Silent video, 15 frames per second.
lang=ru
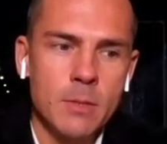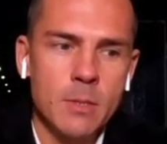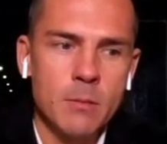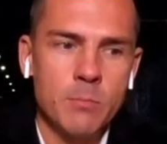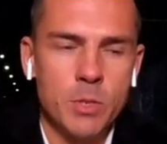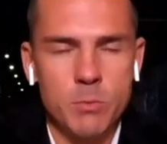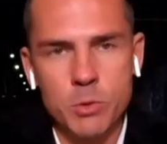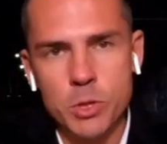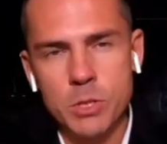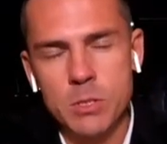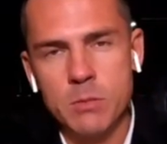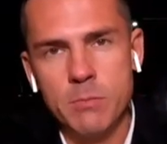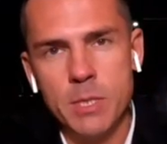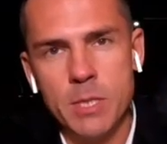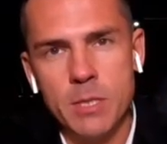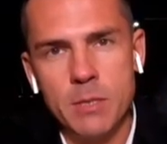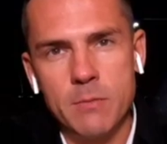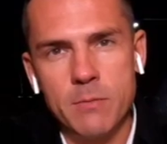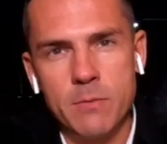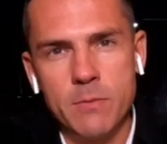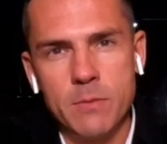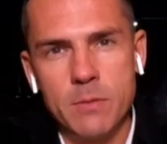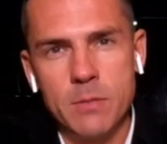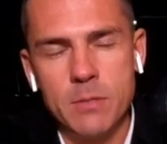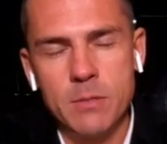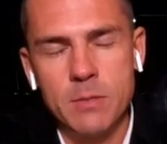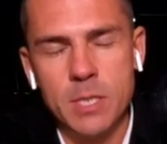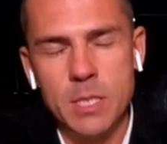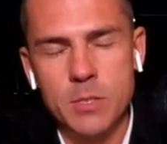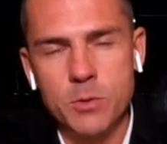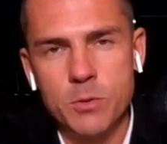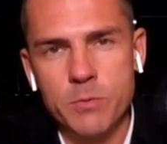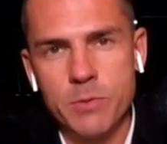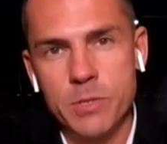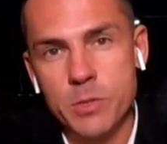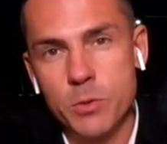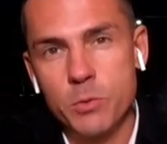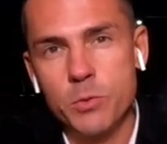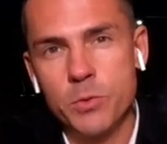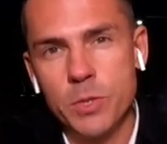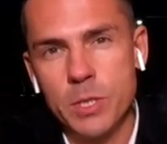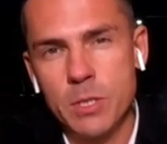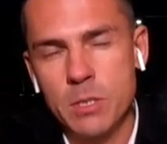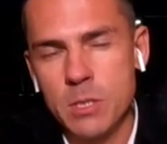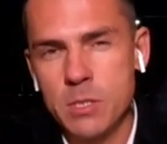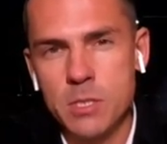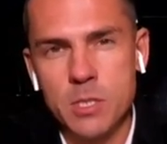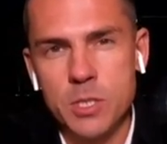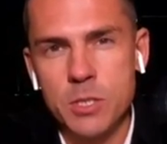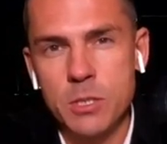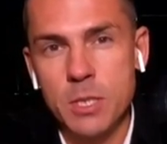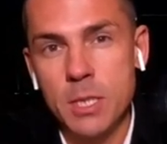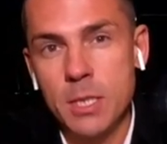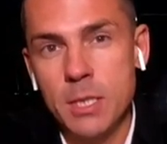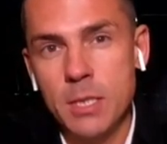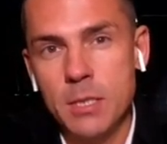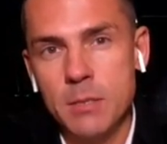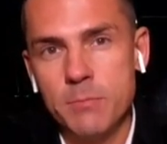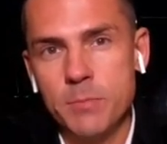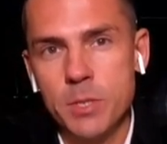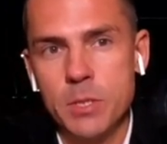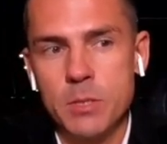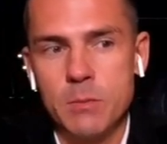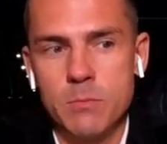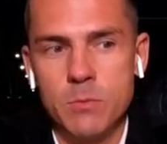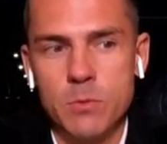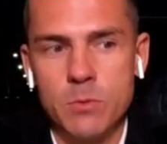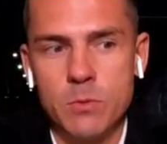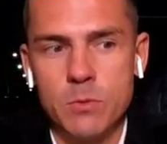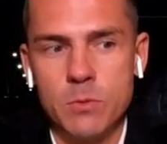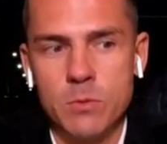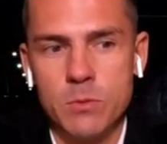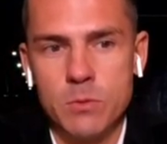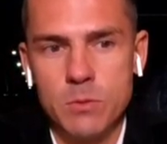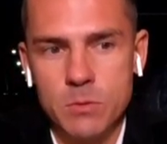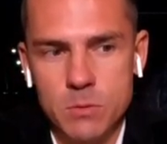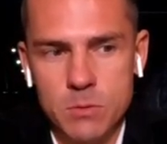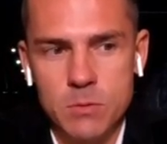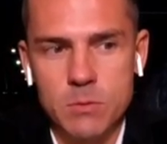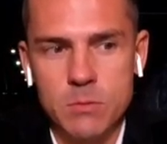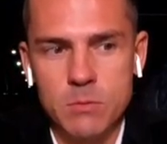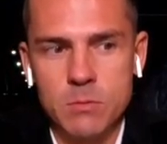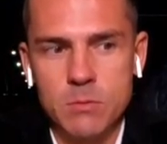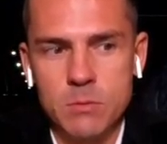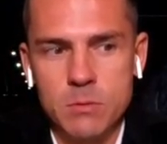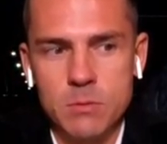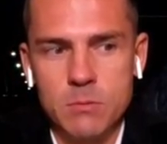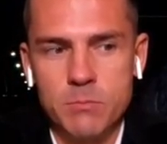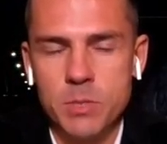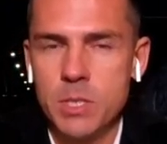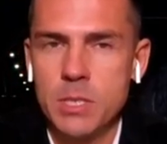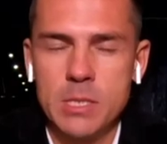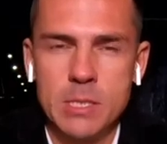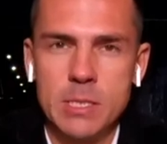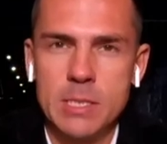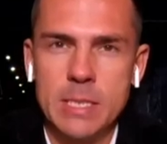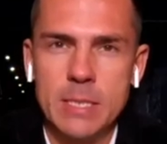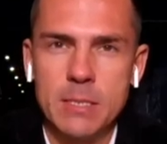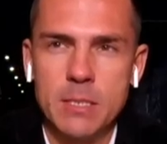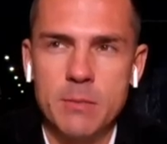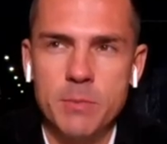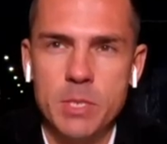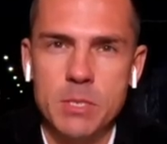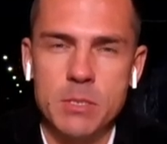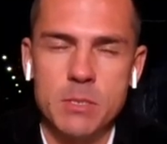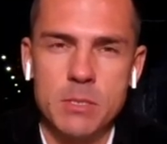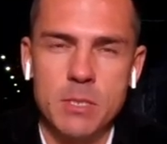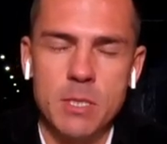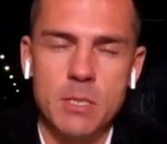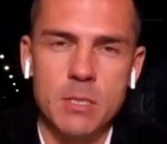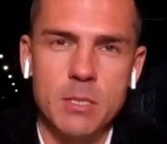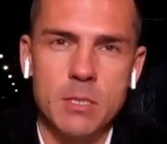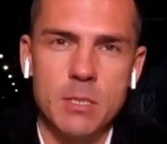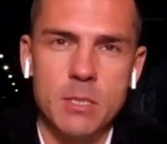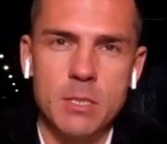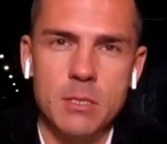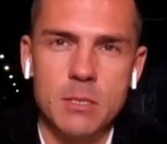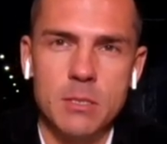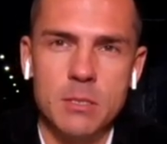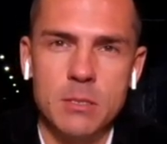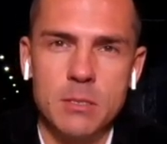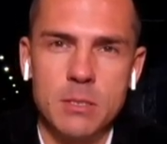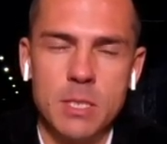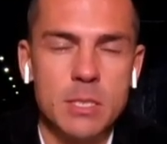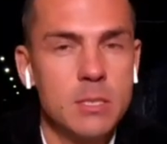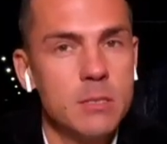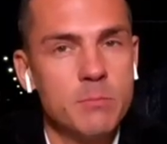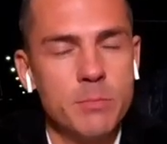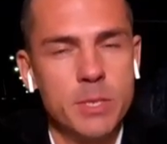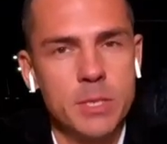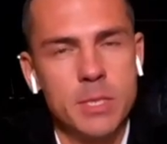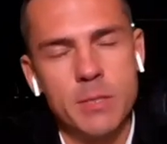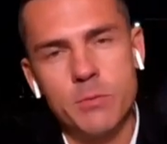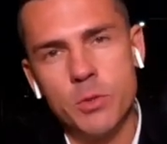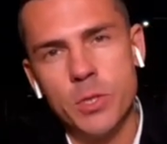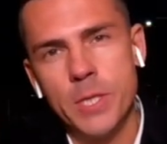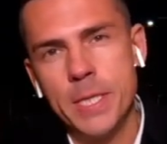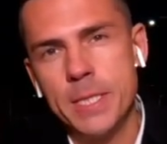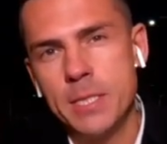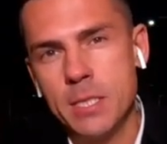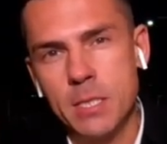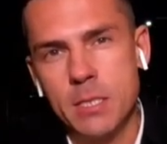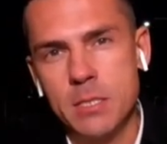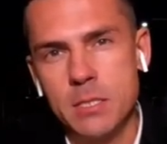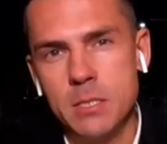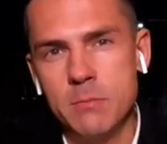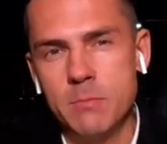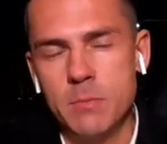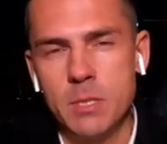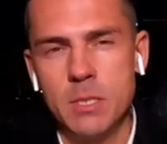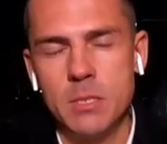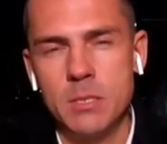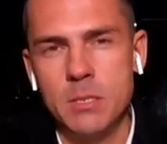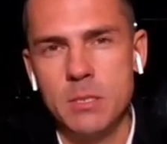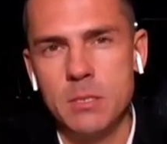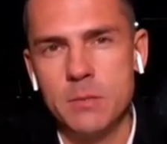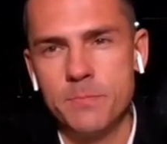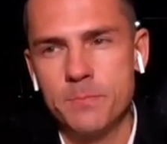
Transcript: потому что земля в городской инфраструктуре, она достаточно дорогая, поэтому э, мир не стоит на месте, здания, они, хотим мы того или не хотим, они,